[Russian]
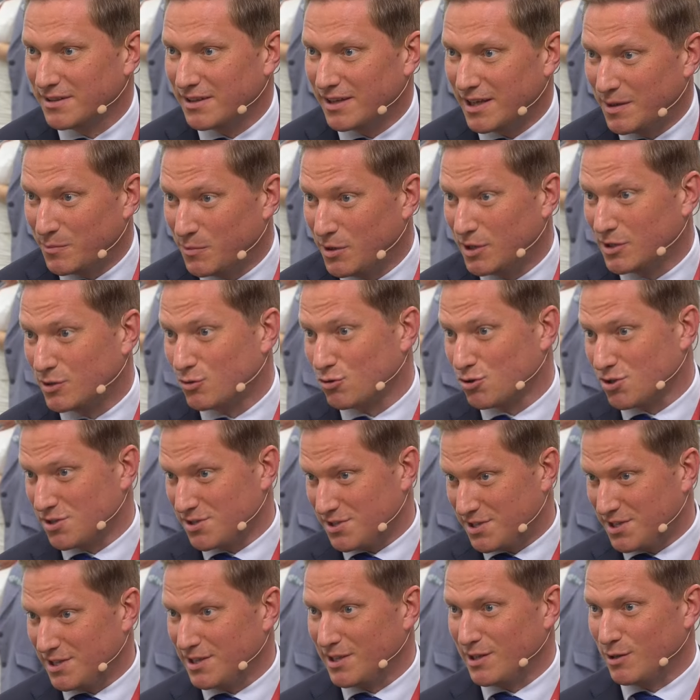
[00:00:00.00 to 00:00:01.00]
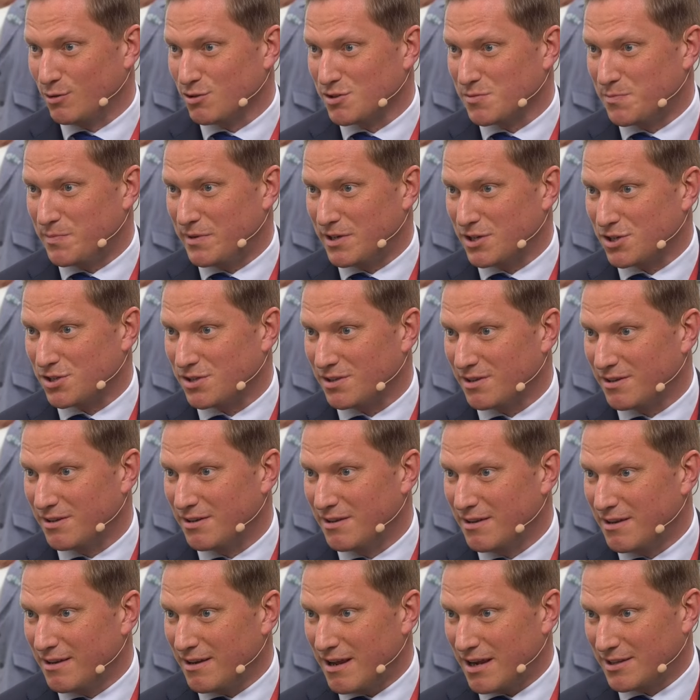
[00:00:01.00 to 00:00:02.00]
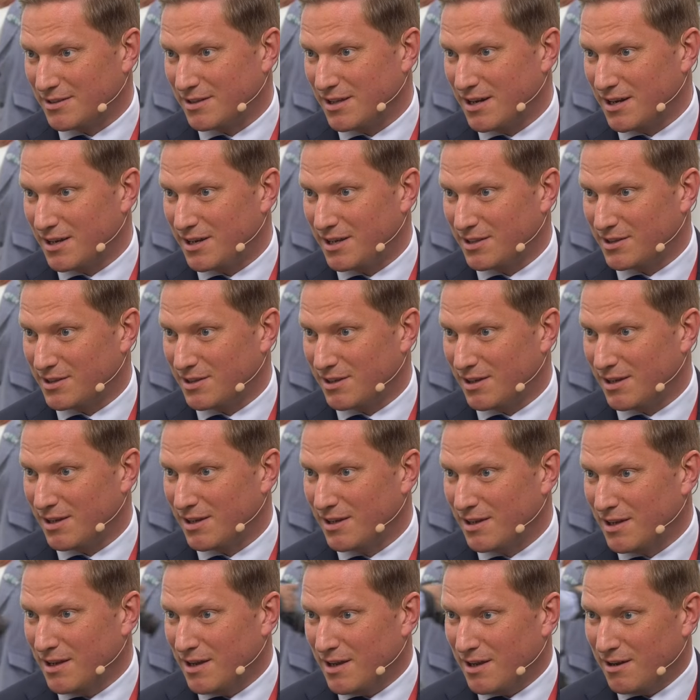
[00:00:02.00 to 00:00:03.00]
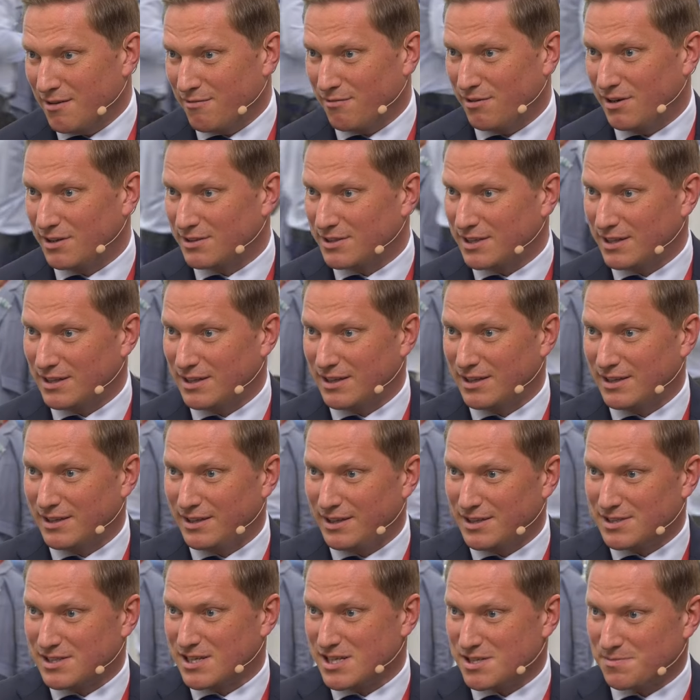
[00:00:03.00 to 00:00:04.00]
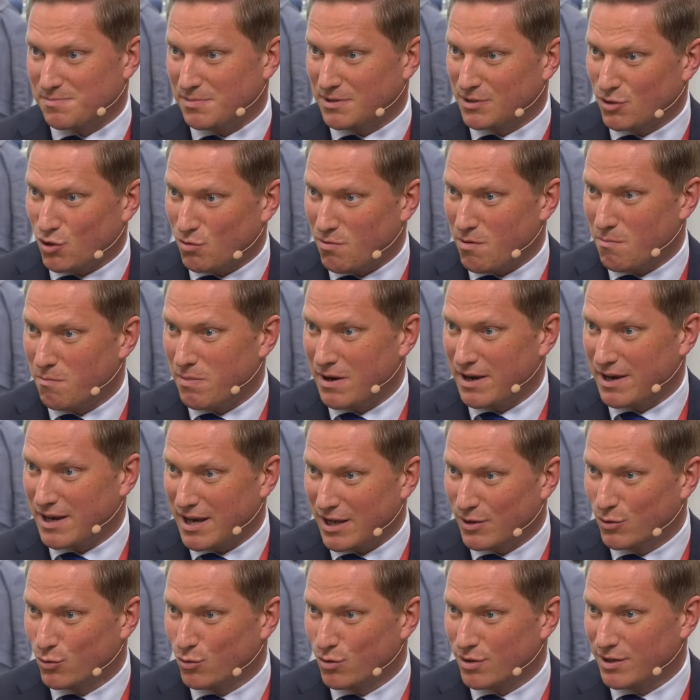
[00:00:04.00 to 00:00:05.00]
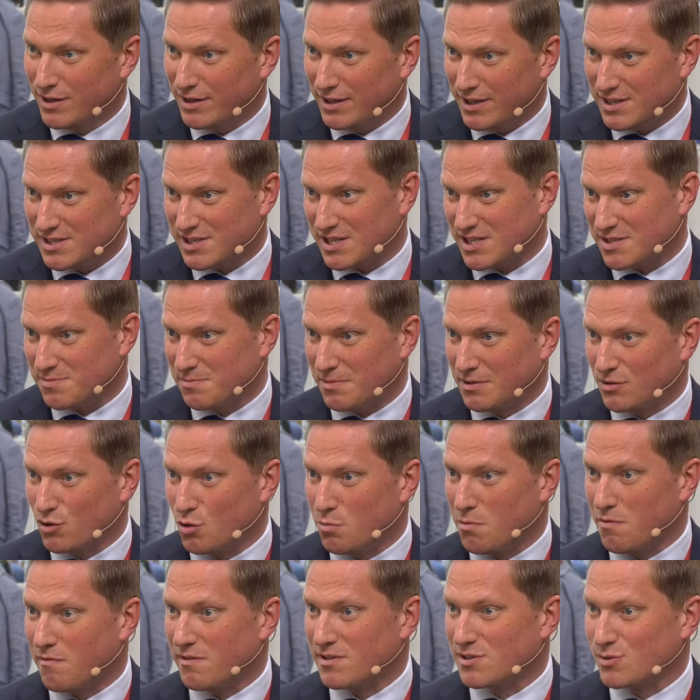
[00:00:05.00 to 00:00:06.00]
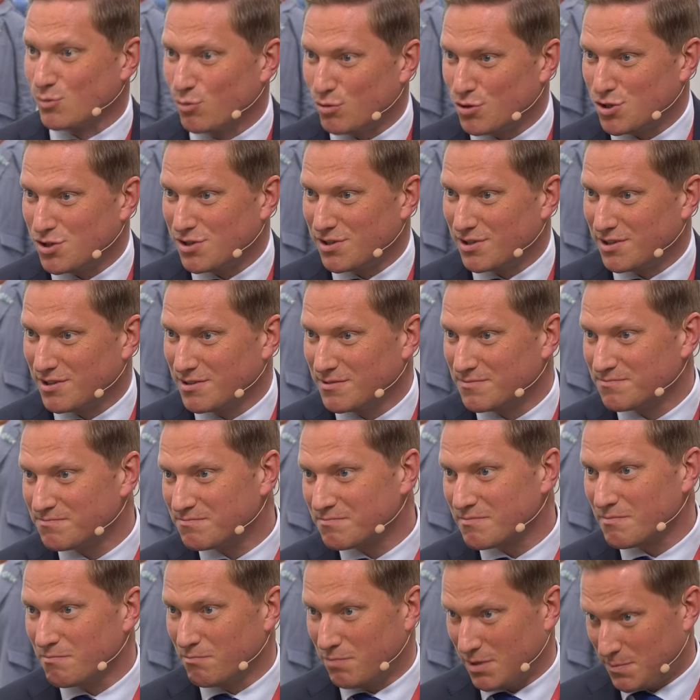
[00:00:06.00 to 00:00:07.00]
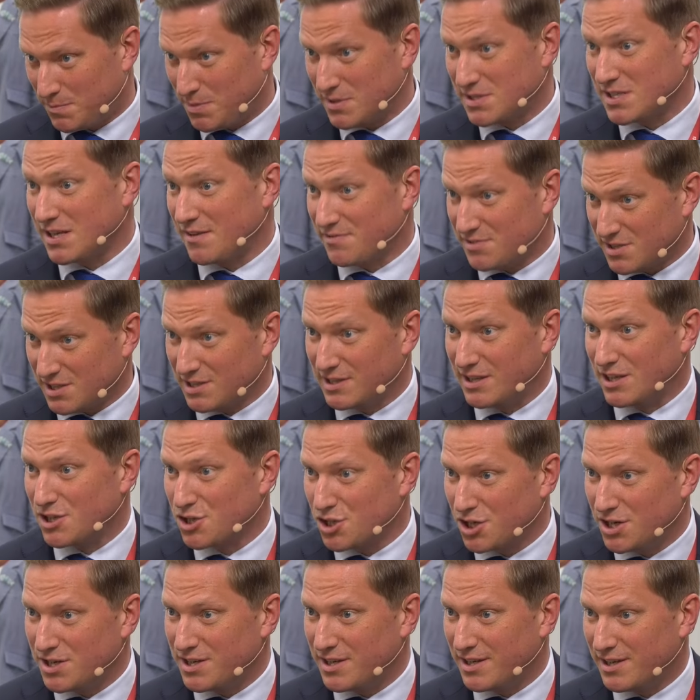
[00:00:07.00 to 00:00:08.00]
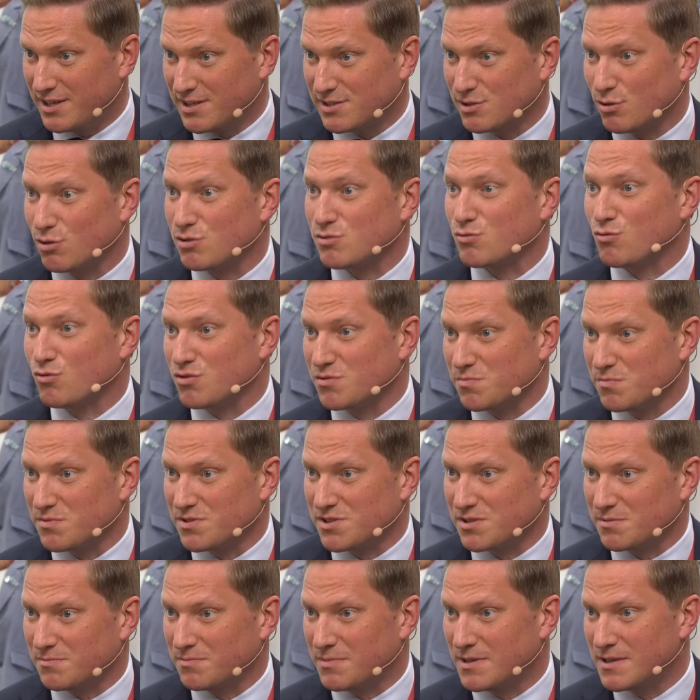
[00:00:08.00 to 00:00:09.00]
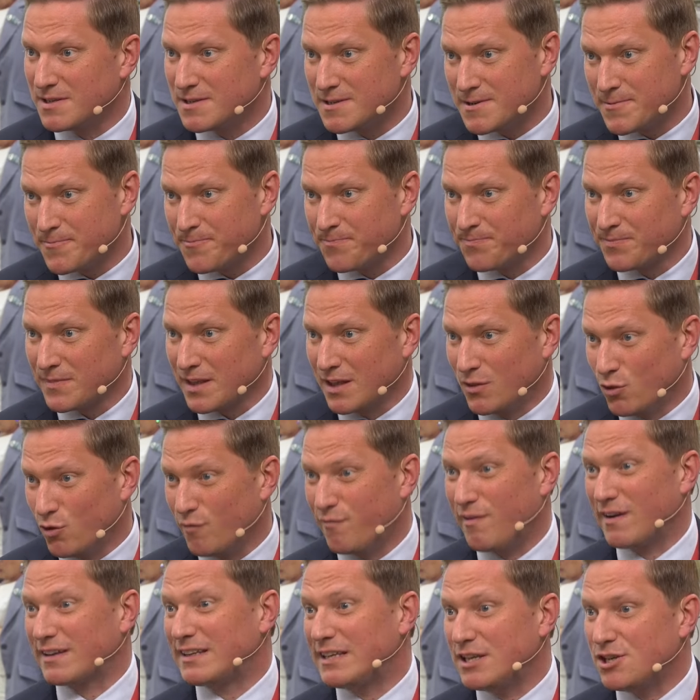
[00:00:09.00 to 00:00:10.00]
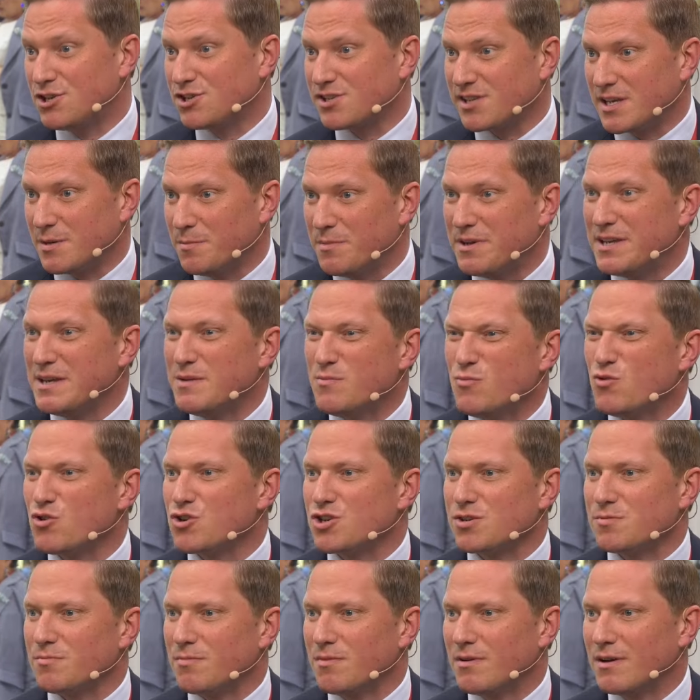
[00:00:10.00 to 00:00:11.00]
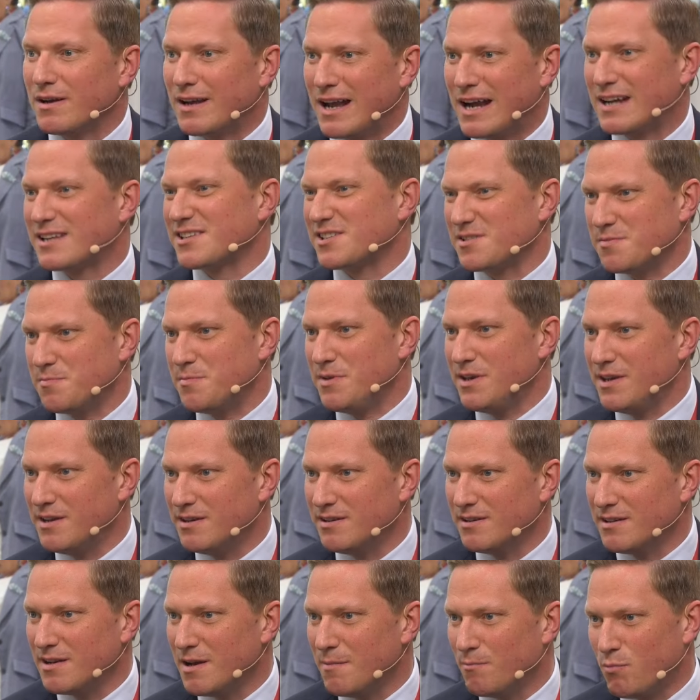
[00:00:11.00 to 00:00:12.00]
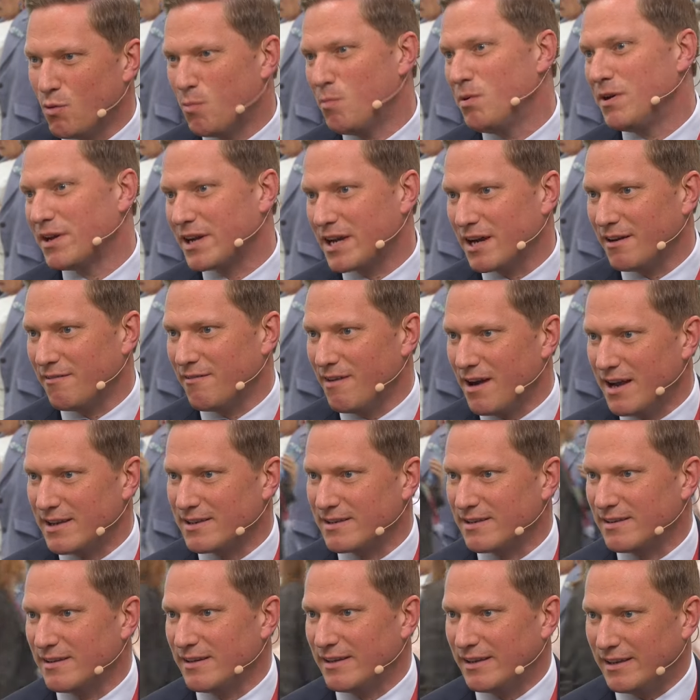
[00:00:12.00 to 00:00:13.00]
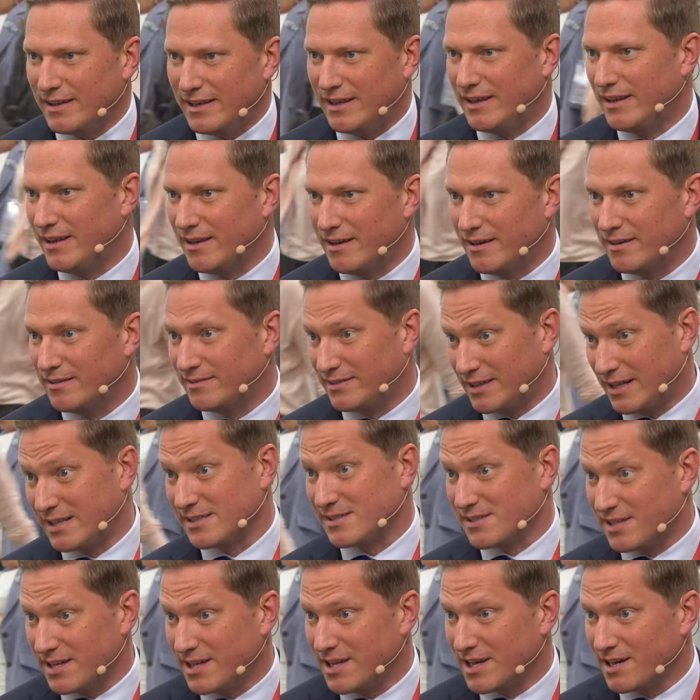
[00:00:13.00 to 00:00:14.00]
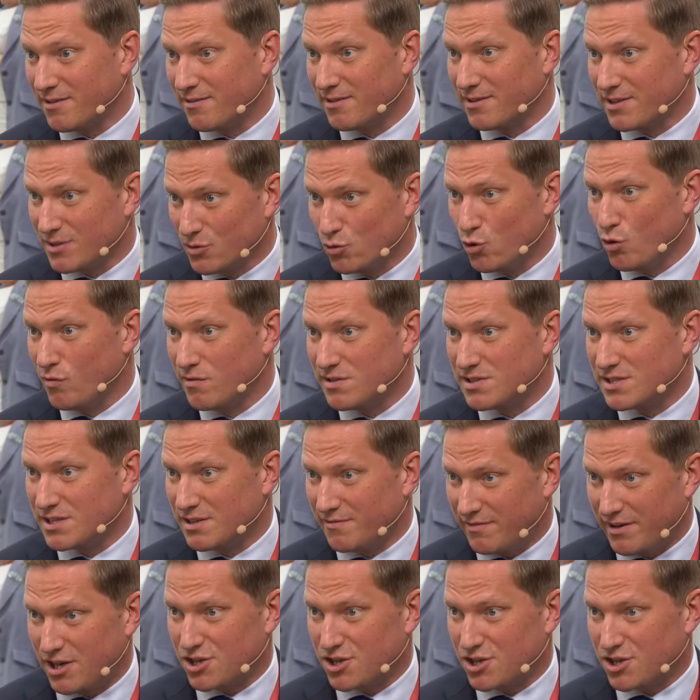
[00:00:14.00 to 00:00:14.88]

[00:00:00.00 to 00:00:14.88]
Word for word: И мы это уже сделали успешно, когда ракета вылетала из космодрома Байконур, из космодрома Восточный, подписав соглашение с Роскосмосом. Но фактически мы не можем, как СМИ, публиковать и транслировать новости в